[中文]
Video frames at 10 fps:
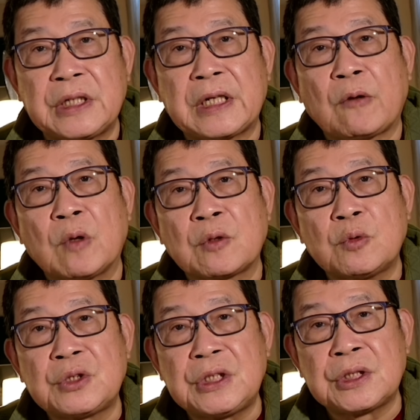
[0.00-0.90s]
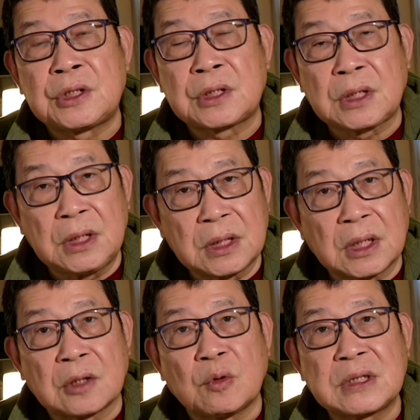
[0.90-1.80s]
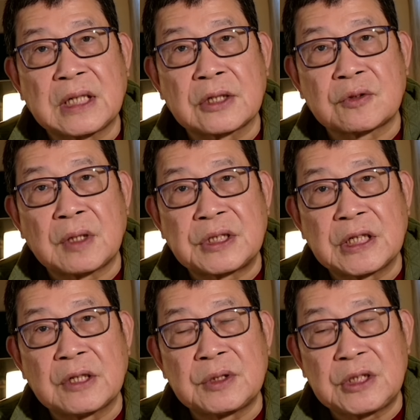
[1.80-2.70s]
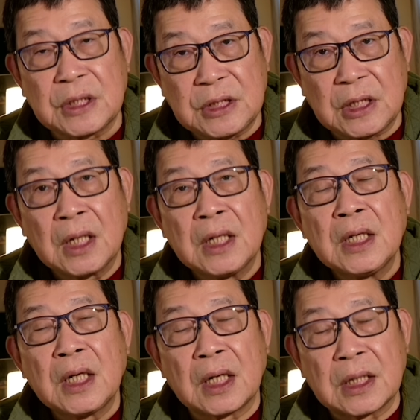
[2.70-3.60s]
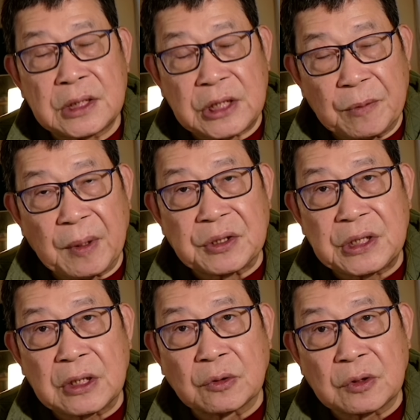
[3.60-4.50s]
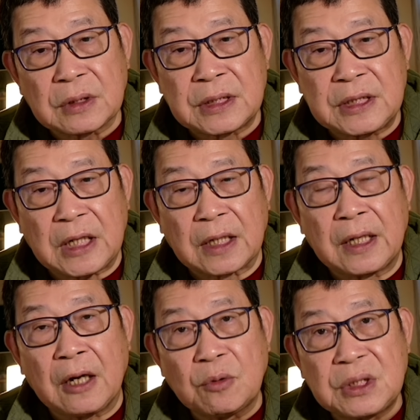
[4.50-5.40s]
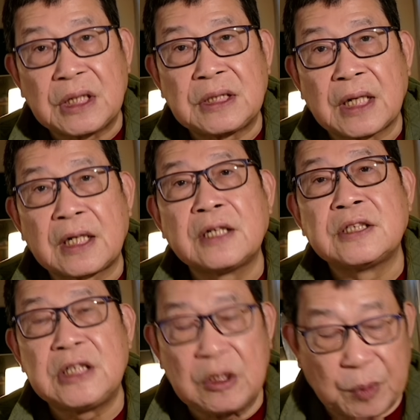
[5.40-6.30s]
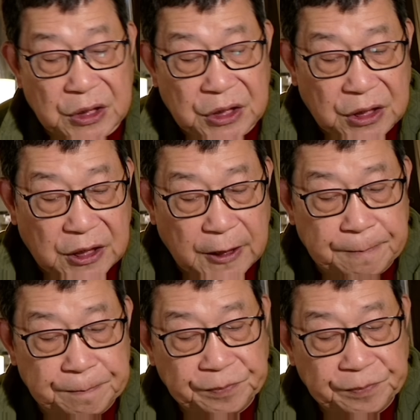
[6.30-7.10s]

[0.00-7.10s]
现在我估计各个国家的主要经经济呃情报机构都在想了解一下更进一步的细节。